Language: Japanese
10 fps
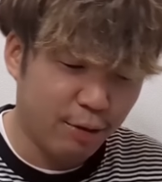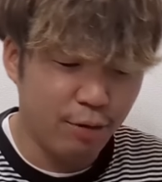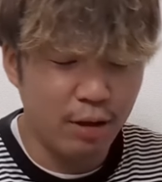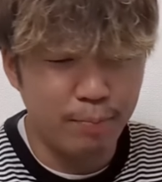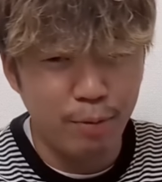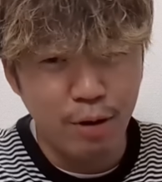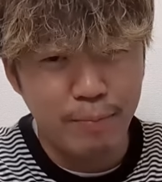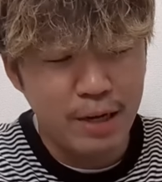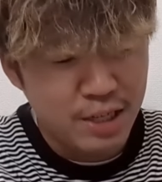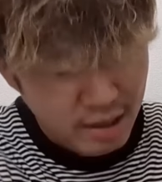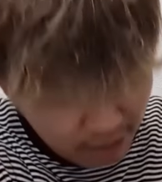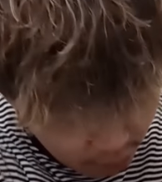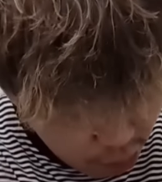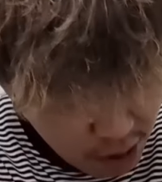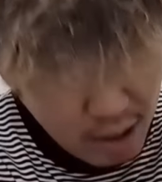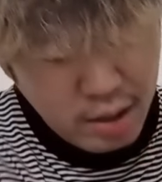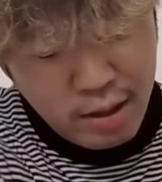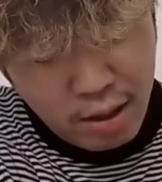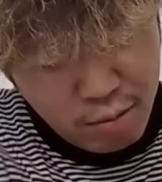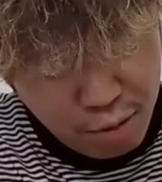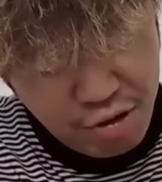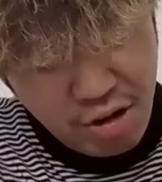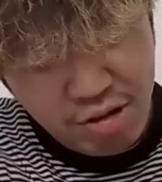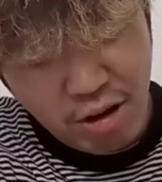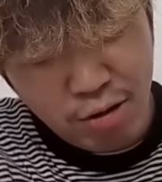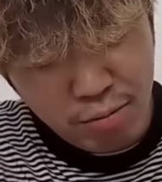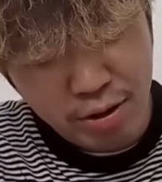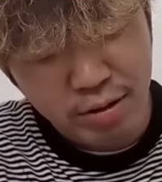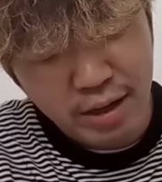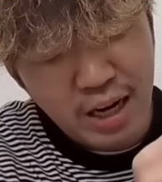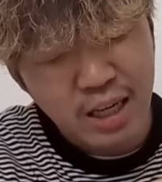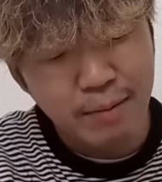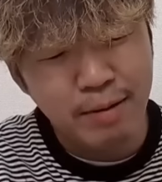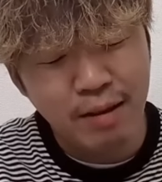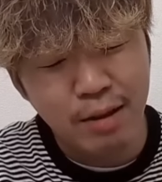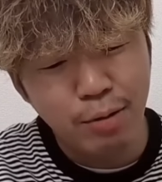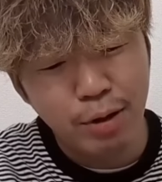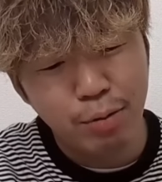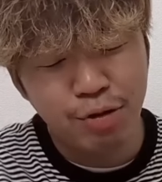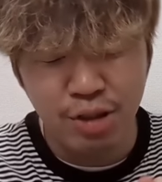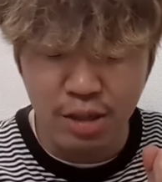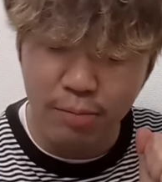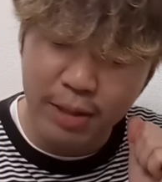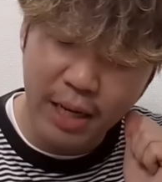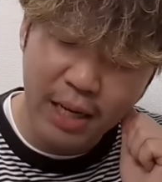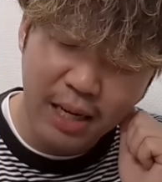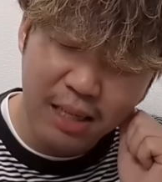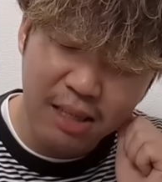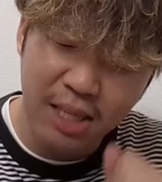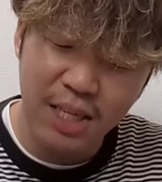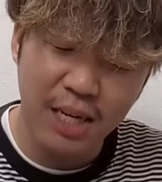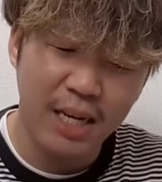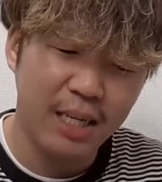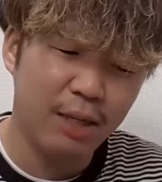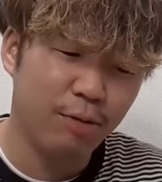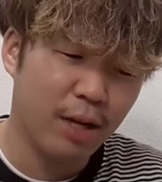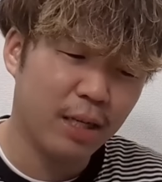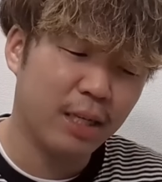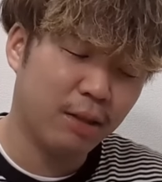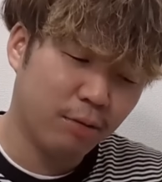ていうのが僕はペイシャイスのあの持ち味だと思ってるんで早め先頭で押し切るみたいな感じじゃないよな